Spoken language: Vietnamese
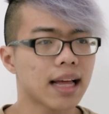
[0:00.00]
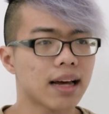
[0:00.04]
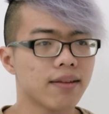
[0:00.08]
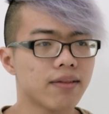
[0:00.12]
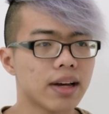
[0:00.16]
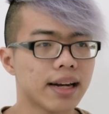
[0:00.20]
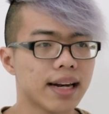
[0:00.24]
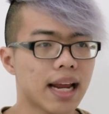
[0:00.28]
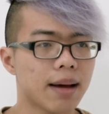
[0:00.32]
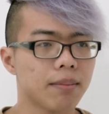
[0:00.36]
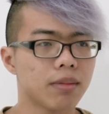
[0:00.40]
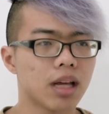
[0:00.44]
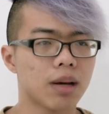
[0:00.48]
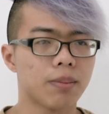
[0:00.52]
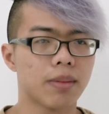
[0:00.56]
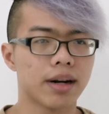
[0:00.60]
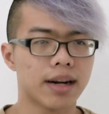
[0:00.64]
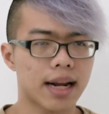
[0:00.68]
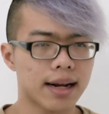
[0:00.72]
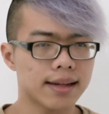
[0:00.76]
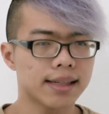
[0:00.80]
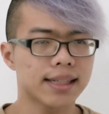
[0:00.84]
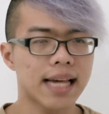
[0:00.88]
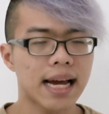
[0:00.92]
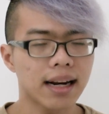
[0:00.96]
tại Việt Nam thì mình
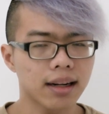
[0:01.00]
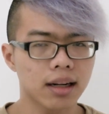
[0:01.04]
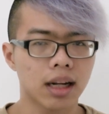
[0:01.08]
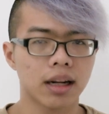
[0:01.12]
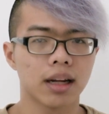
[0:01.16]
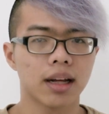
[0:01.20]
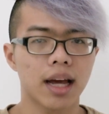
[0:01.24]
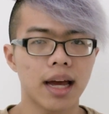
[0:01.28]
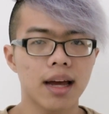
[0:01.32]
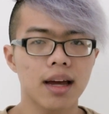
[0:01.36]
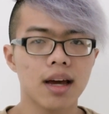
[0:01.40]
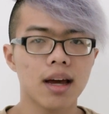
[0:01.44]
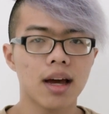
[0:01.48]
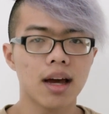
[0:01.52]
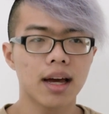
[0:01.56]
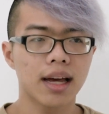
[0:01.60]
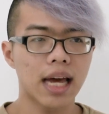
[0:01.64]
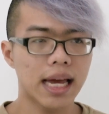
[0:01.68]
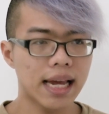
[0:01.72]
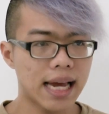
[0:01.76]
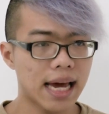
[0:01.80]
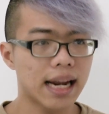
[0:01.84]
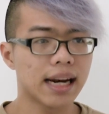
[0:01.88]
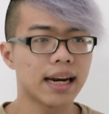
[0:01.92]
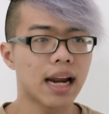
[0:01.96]
đã xác định
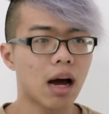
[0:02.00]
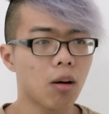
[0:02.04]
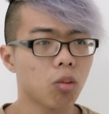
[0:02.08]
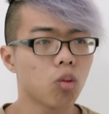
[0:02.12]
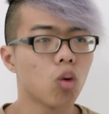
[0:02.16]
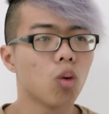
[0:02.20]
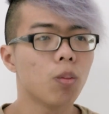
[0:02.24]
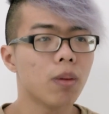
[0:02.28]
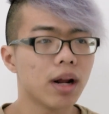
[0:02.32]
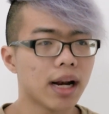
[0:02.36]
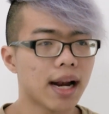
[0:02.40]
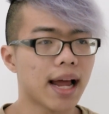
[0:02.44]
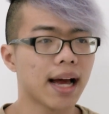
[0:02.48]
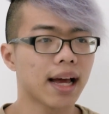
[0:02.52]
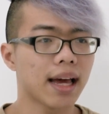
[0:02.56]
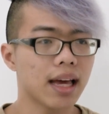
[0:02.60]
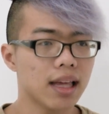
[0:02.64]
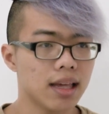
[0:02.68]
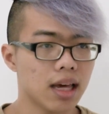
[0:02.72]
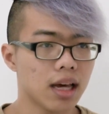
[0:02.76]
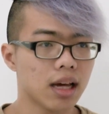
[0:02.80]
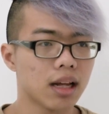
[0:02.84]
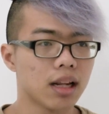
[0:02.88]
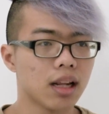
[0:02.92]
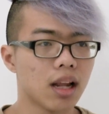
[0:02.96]
cái ngành học của mình là cái
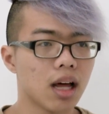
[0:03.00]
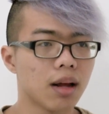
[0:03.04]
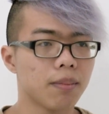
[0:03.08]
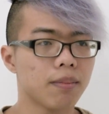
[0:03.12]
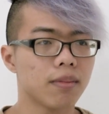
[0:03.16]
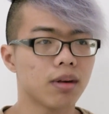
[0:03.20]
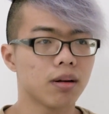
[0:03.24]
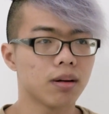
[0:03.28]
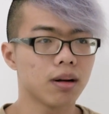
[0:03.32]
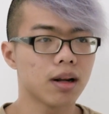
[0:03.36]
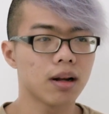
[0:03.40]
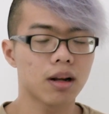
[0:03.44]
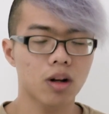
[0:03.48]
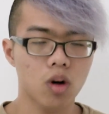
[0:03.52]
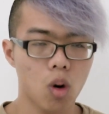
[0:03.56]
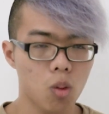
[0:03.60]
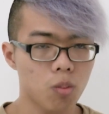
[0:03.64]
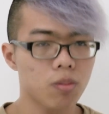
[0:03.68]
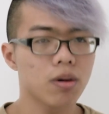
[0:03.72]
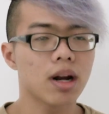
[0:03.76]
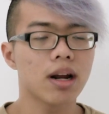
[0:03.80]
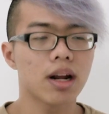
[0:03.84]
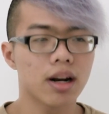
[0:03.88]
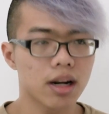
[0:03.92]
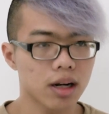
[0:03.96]
gì, nên
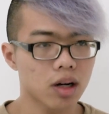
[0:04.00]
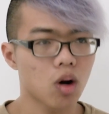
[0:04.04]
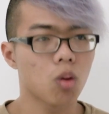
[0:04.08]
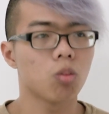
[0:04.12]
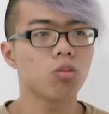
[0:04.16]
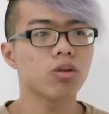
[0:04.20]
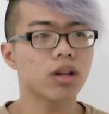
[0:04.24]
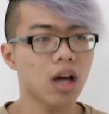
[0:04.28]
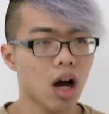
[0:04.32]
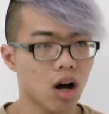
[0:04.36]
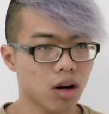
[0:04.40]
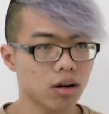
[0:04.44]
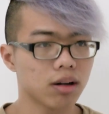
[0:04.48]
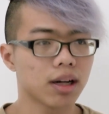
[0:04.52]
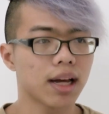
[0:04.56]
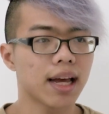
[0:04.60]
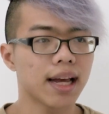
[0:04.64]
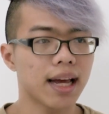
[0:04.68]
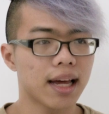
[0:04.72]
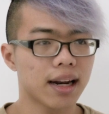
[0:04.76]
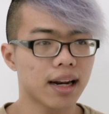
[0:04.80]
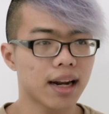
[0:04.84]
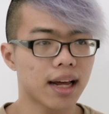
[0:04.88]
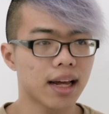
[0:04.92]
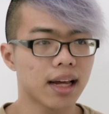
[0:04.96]
cũng chọn được cái
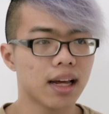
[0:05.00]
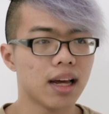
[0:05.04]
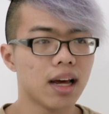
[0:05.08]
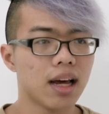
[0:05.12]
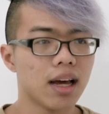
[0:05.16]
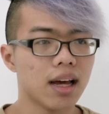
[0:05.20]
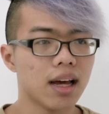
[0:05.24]
ngành này.